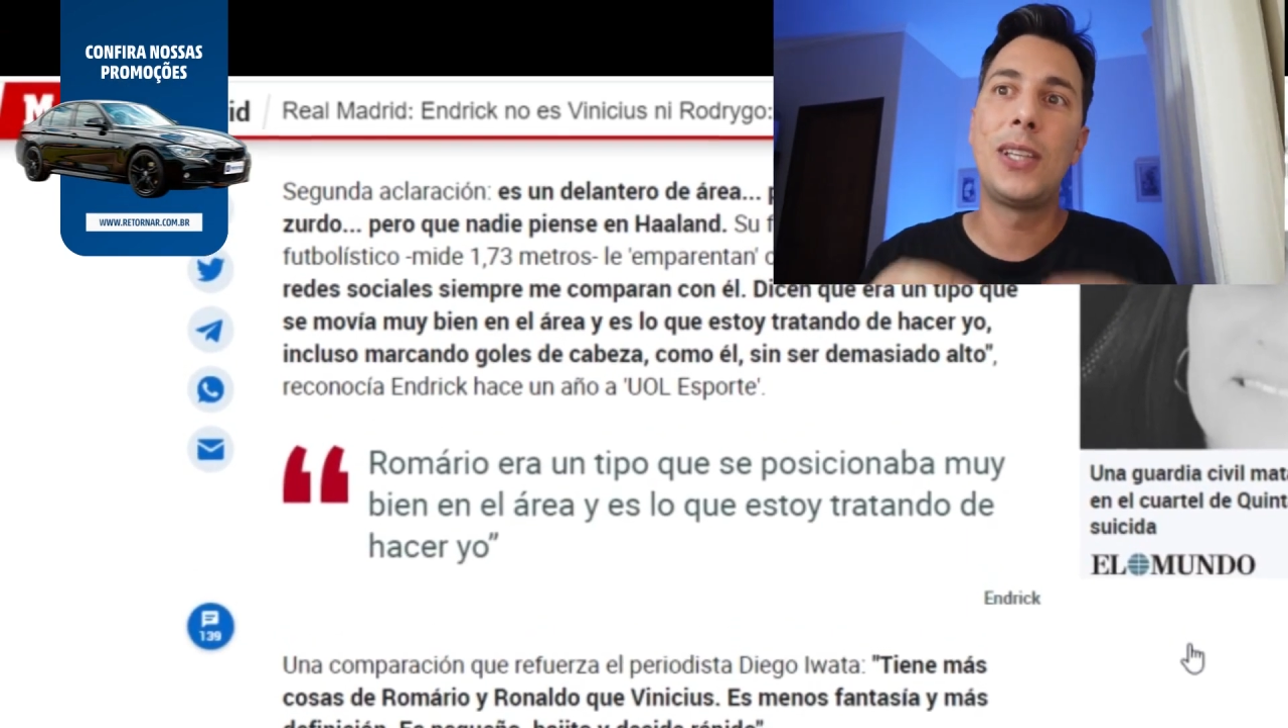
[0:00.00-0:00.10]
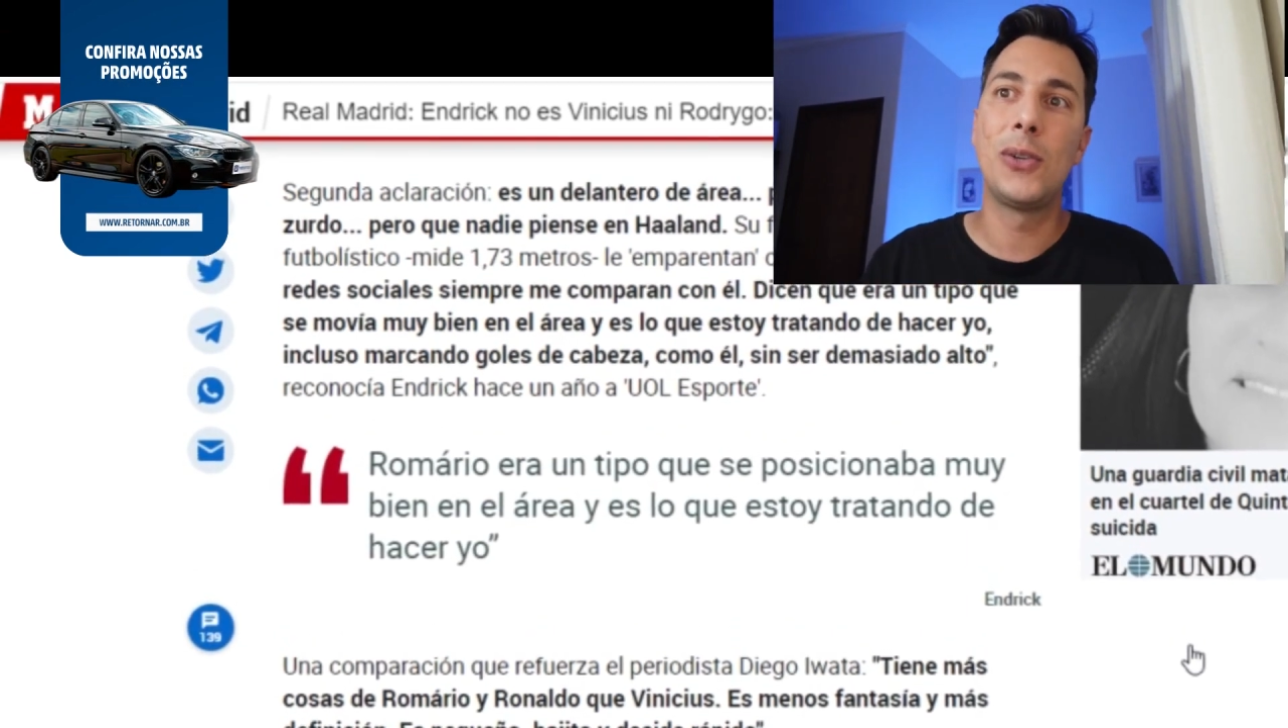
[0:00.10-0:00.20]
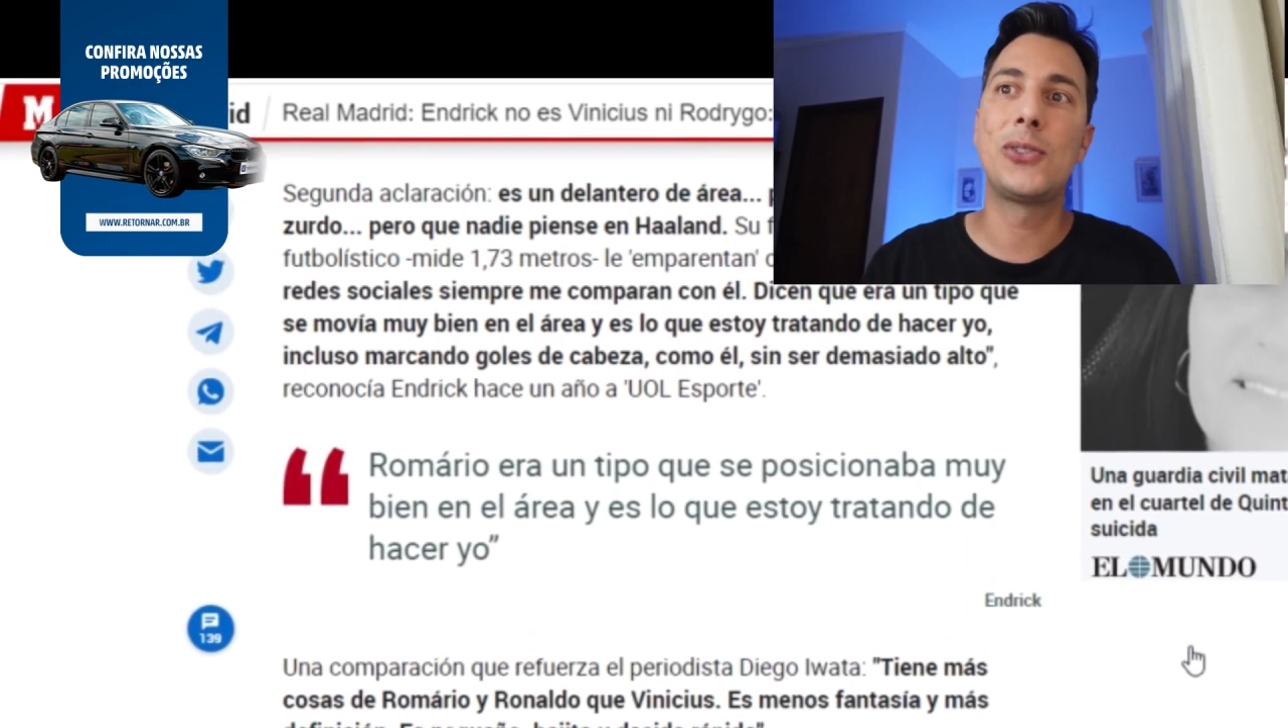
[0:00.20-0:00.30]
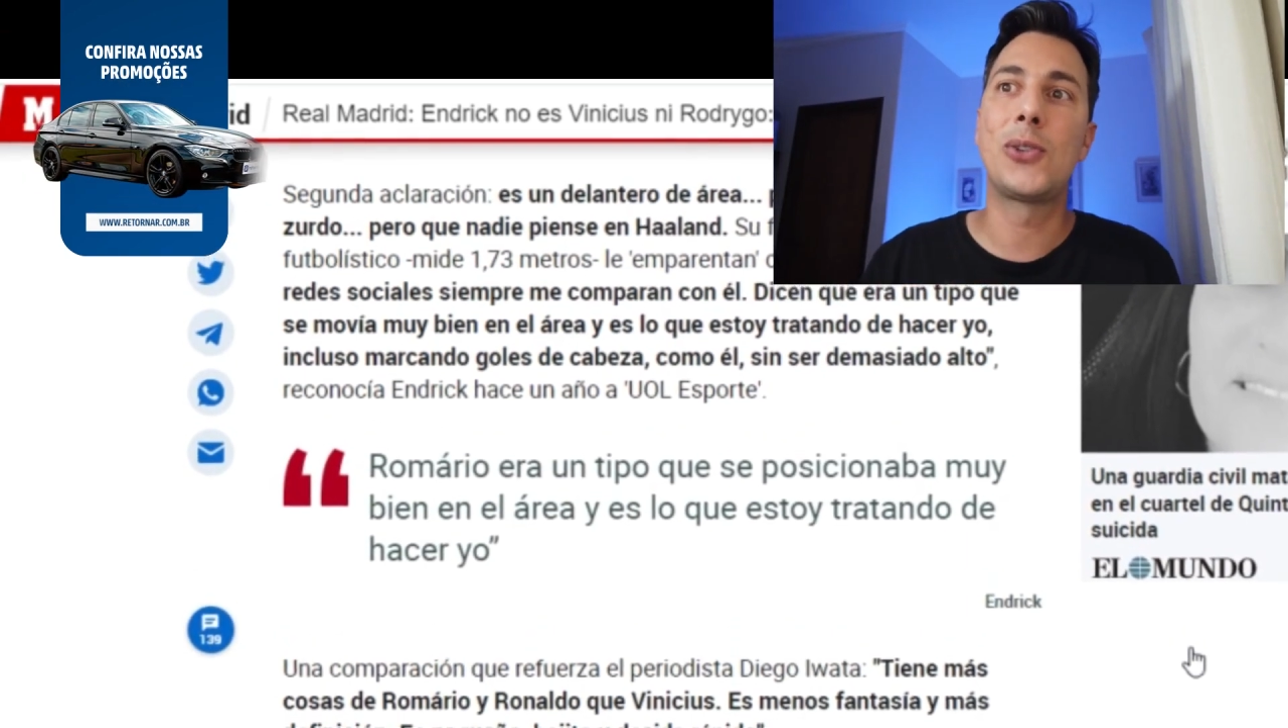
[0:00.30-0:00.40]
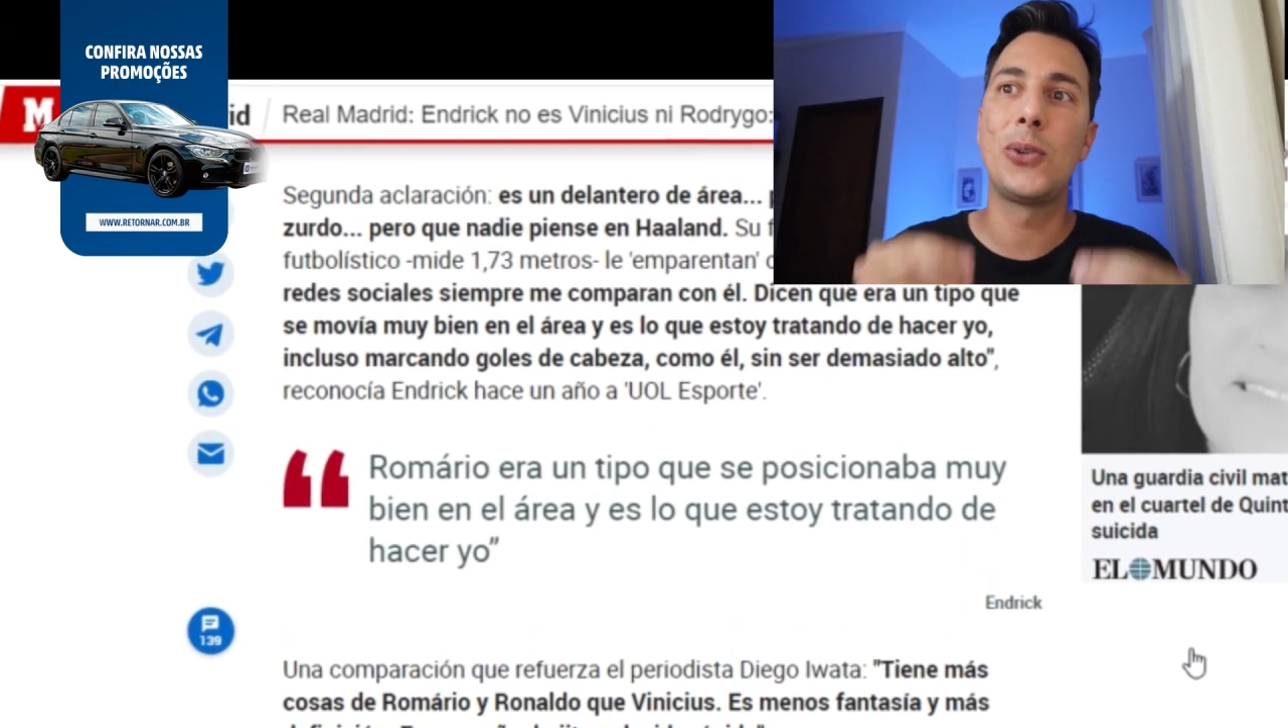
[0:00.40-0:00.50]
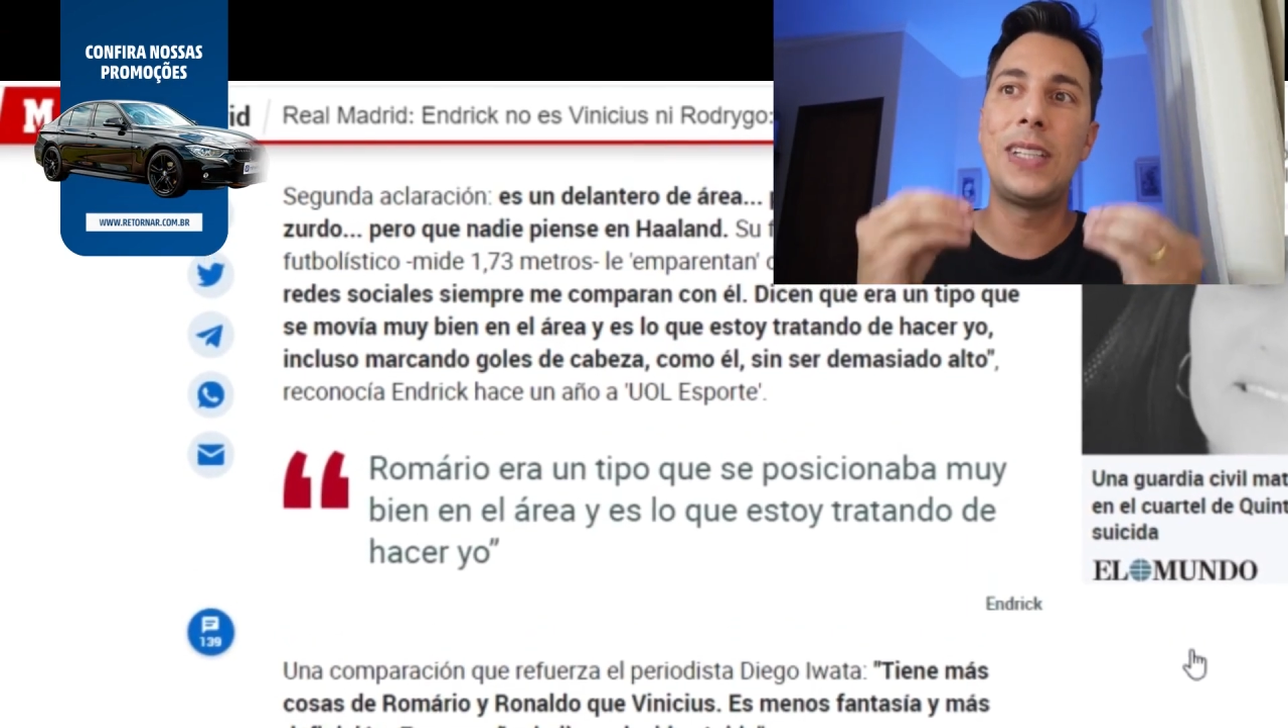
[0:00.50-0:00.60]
que eu estou